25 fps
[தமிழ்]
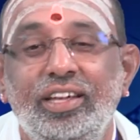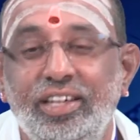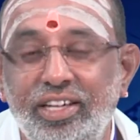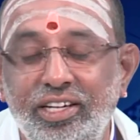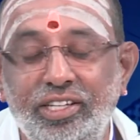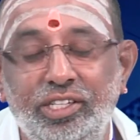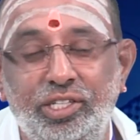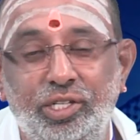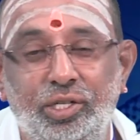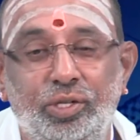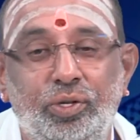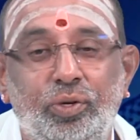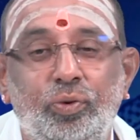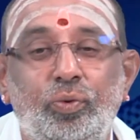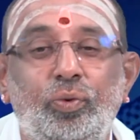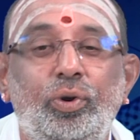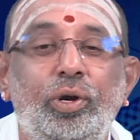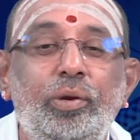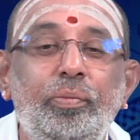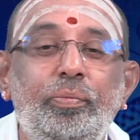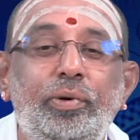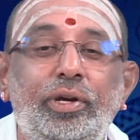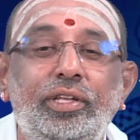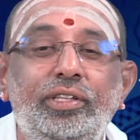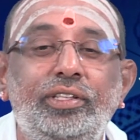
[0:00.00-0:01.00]
இன்று
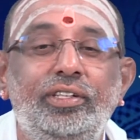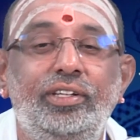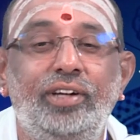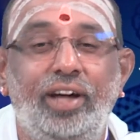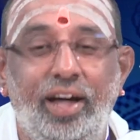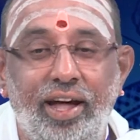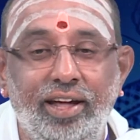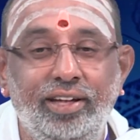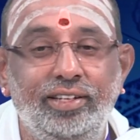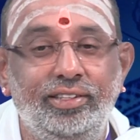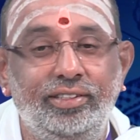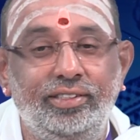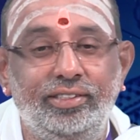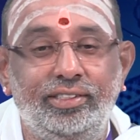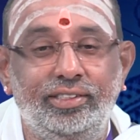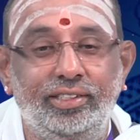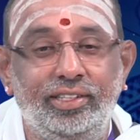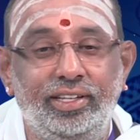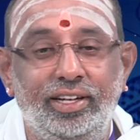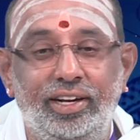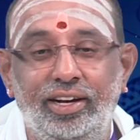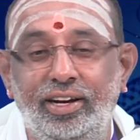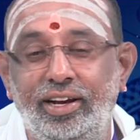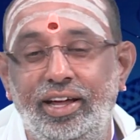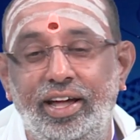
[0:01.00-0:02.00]
ஒன்பது ஐந்து
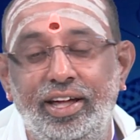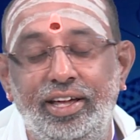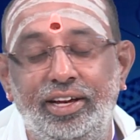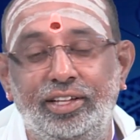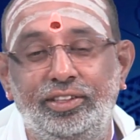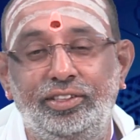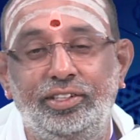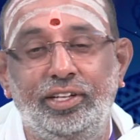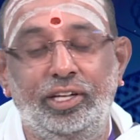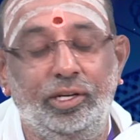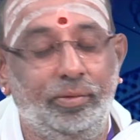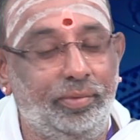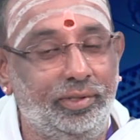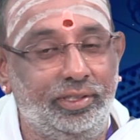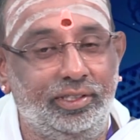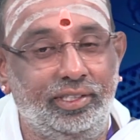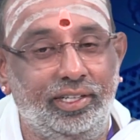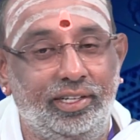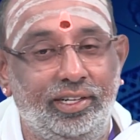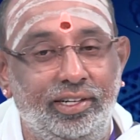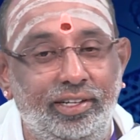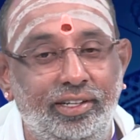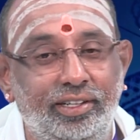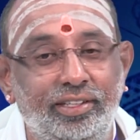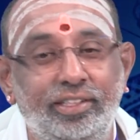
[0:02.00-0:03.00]
இரண்டாயிரத்தி இருபத்தி
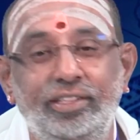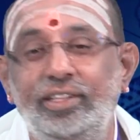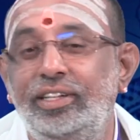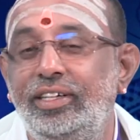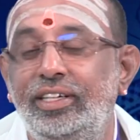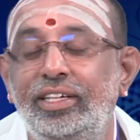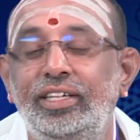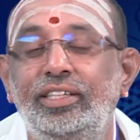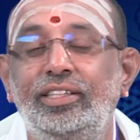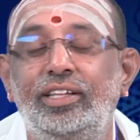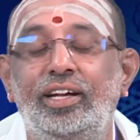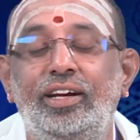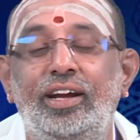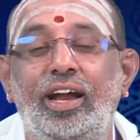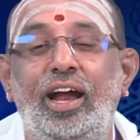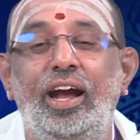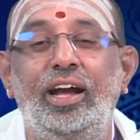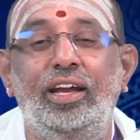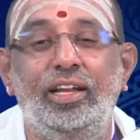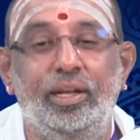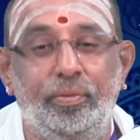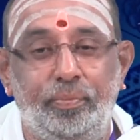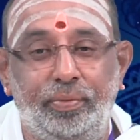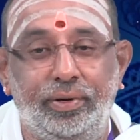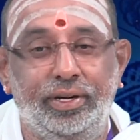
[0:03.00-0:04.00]
ரெண்டு இந்த
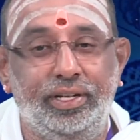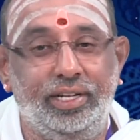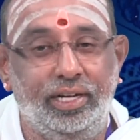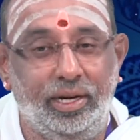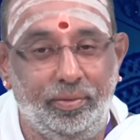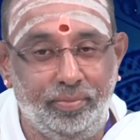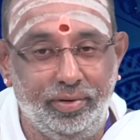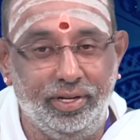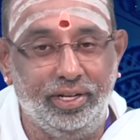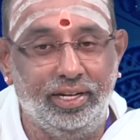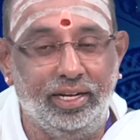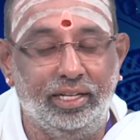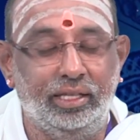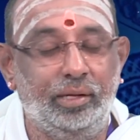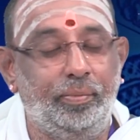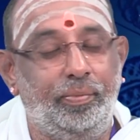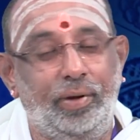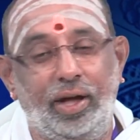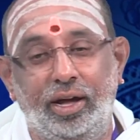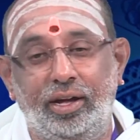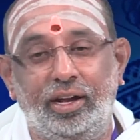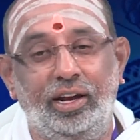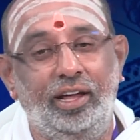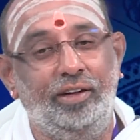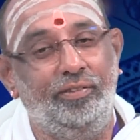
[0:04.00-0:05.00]
நாள் எப்படி அப்படிங்கிறத
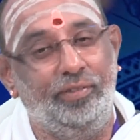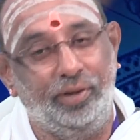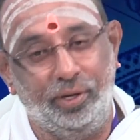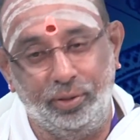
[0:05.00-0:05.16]
பார்க்கலாம்